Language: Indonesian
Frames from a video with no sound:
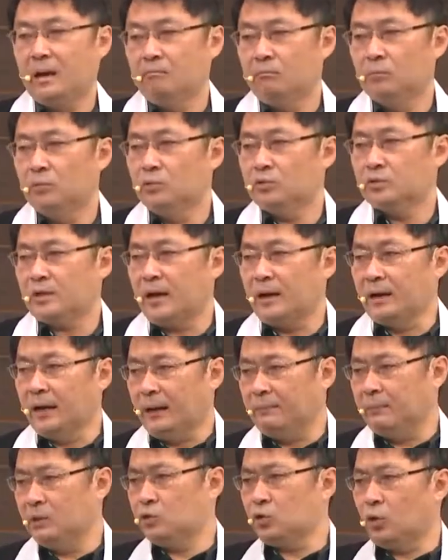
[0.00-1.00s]
Musa
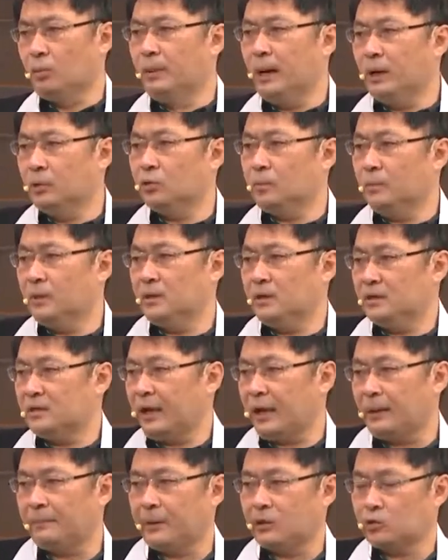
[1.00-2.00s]
nggak mencoba untuk
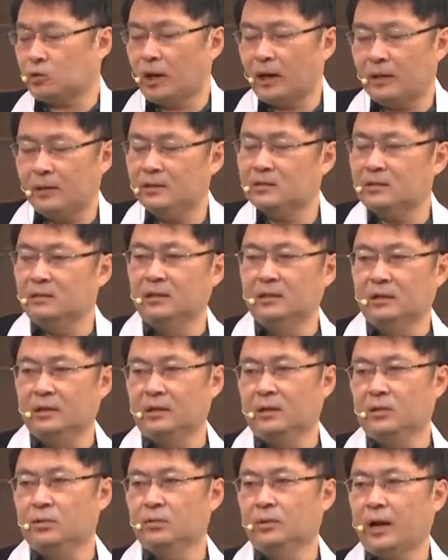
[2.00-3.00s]
menyelesaikan persoalan ini
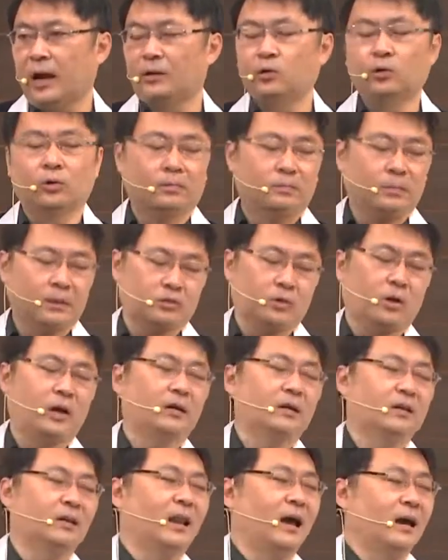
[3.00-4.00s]
sendiri gitu. Aduh,
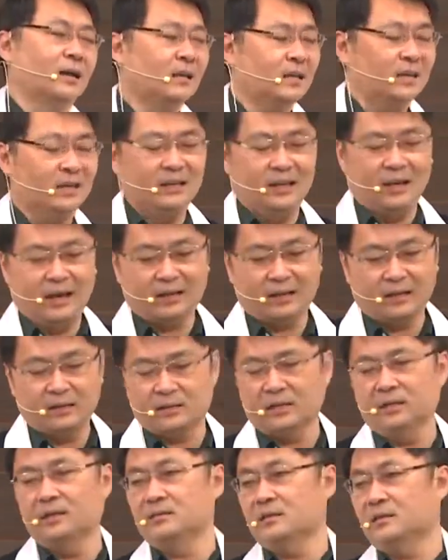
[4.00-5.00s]
persoalan ini lagi, ini lagi.
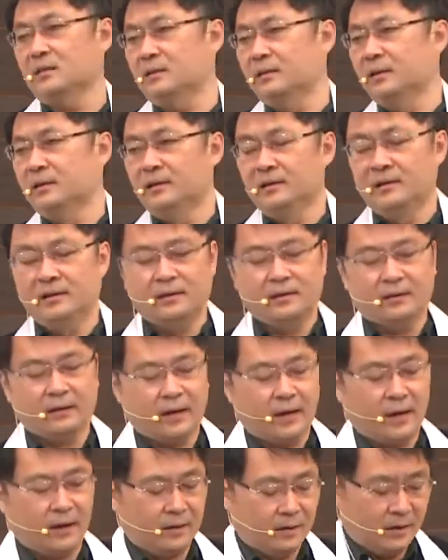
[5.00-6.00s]
Sini, sini.
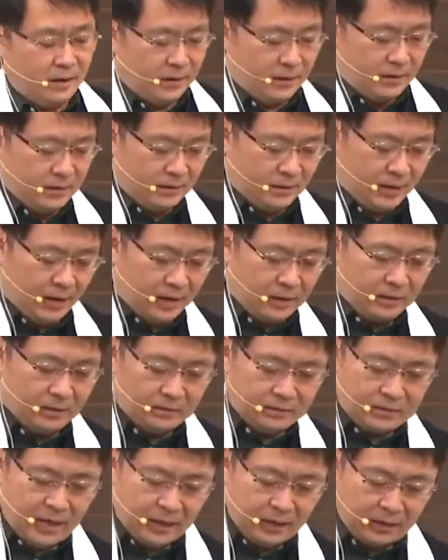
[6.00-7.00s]
Kayaknya ini kayak ini
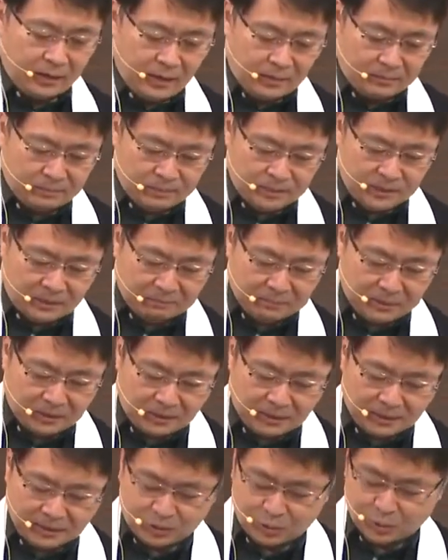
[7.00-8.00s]
teknik chapter
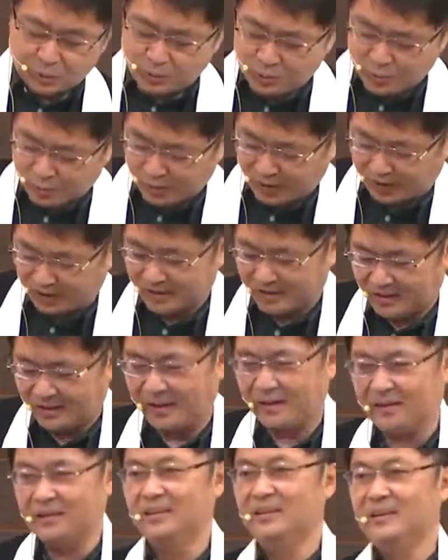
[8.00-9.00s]
yang ketujuh kali ini
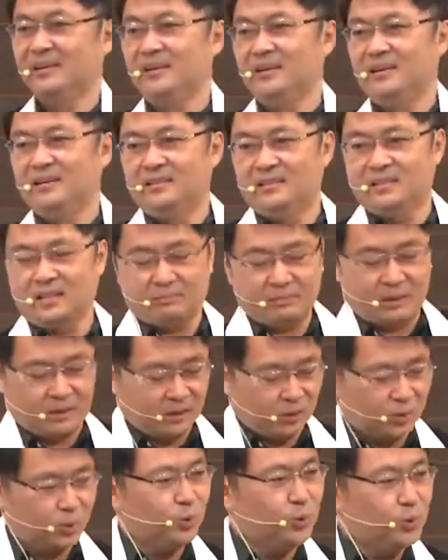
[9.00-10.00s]
ya.
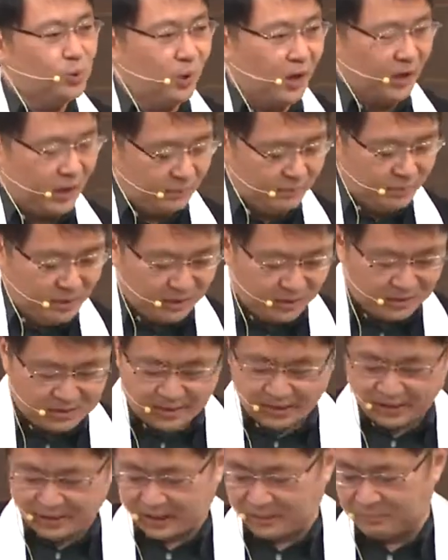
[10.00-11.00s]
Chapter ketujuh akan
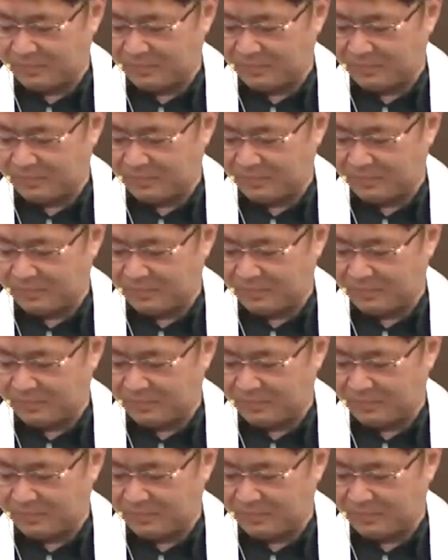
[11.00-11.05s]
menyelesaikan